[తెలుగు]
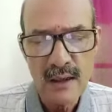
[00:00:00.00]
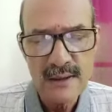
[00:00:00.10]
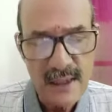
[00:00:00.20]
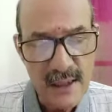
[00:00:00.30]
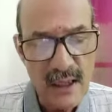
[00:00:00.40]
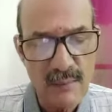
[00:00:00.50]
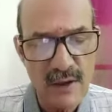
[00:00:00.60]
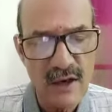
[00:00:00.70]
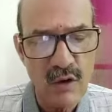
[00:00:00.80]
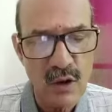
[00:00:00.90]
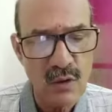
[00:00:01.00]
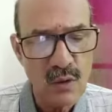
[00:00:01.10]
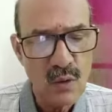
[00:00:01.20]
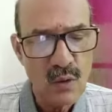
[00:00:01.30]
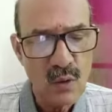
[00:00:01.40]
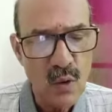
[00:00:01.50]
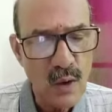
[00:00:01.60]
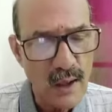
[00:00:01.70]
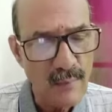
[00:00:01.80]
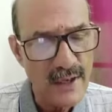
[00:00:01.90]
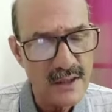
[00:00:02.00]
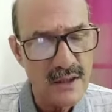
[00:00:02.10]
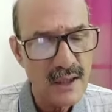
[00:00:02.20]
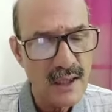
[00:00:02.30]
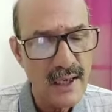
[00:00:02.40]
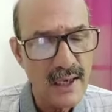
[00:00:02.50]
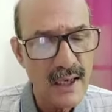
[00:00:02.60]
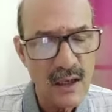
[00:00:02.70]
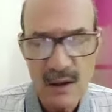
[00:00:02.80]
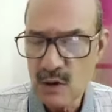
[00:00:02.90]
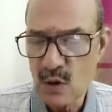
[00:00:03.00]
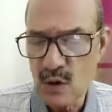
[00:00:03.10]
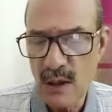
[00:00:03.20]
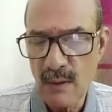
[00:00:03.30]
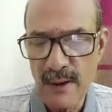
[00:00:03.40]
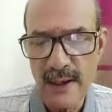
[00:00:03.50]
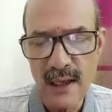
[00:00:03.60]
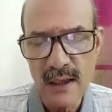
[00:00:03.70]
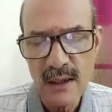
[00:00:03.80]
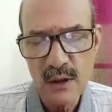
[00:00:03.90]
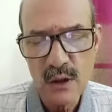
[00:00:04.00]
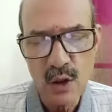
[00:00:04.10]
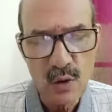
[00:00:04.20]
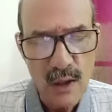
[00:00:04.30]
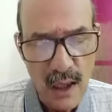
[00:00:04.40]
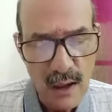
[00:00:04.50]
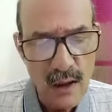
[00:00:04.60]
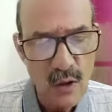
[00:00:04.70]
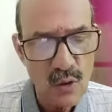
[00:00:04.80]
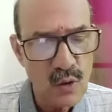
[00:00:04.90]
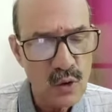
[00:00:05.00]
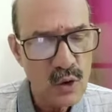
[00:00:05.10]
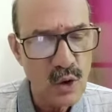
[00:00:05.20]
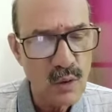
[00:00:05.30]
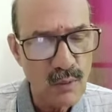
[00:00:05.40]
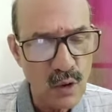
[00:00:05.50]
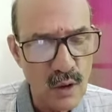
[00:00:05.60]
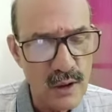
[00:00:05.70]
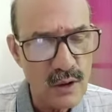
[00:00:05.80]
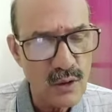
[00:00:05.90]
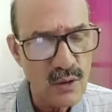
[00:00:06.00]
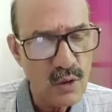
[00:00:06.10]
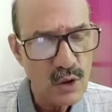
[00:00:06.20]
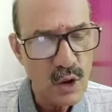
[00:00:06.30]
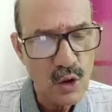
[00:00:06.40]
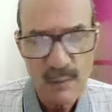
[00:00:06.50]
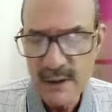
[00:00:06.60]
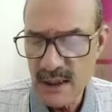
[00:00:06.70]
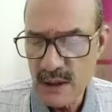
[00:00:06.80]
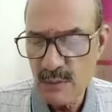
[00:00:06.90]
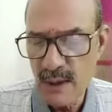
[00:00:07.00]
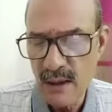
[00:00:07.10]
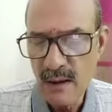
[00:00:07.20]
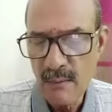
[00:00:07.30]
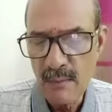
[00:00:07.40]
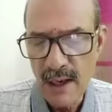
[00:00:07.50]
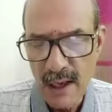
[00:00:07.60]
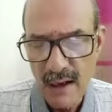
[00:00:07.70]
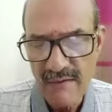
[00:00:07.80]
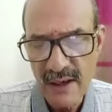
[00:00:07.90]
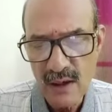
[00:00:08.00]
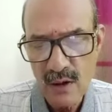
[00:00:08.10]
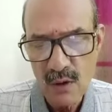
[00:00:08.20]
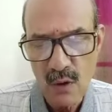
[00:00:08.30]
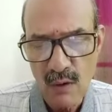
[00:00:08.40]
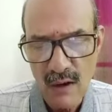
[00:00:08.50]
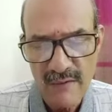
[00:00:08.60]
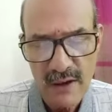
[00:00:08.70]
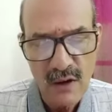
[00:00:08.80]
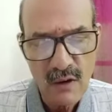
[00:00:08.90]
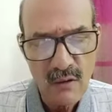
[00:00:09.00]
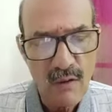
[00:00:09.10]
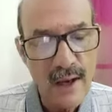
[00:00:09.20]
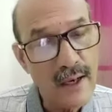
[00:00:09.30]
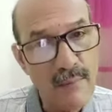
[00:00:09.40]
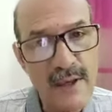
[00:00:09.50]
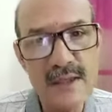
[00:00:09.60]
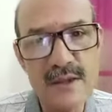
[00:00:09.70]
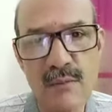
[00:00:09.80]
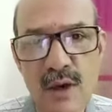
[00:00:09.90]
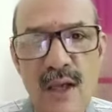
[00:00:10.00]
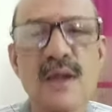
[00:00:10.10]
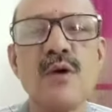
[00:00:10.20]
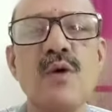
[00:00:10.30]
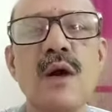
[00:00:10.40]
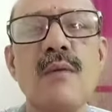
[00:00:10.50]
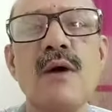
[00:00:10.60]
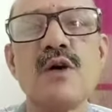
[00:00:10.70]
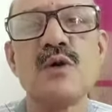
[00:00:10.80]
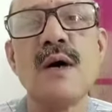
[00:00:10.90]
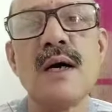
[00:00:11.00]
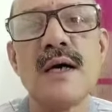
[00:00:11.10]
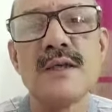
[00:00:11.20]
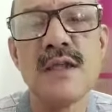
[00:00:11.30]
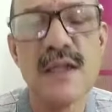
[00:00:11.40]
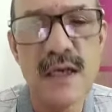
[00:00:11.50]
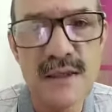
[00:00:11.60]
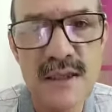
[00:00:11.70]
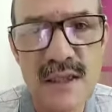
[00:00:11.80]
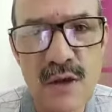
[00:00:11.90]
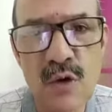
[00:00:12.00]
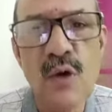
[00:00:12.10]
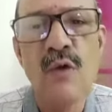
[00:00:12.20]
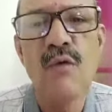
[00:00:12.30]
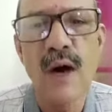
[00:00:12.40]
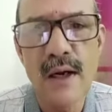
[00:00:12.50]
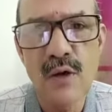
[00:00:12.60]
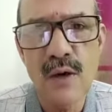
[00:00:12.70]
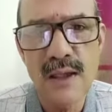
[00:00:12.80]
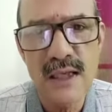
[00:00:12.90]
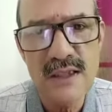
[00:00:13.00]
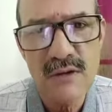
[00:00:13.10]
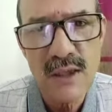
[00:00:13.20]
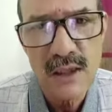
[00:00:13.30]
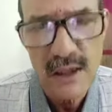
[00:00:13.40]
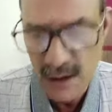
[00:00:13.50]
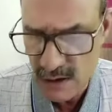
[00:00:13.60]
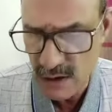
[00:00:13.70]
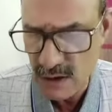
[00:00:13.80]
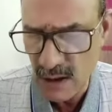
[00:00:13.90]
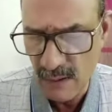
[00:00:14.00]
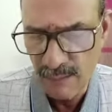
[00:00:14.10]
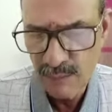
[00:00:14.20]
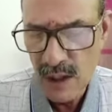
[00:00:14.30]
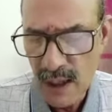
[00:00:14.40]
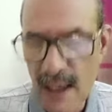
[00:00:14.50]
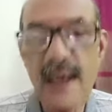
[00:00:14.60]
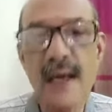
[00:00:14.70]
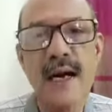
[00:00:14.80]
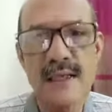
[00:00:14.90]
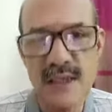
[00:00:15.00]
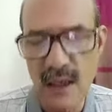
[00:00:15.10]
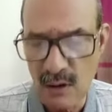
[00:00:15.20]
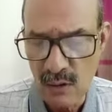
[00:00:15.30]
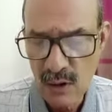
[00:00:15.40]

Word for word: సెంట్రల్ కమిటీ వారు కోర్ కమిటీస్ లీగల్ సోషల్ మీడియా తెలుగు కళాకారులు తెలుగు పురోహితులు తెలుగు బిజినెస్ మెన్ మహిళా వింగ్ యువ వింగ్ వారి కమిటీ సభ్యులందరూ కూడా మాకు శుభాకాంక్షలు తెలియజేశారు వారికి కూడా ధన్యవాదాలు తెలియజేస్తున్నాను అలాగే రాష్ట్రాలు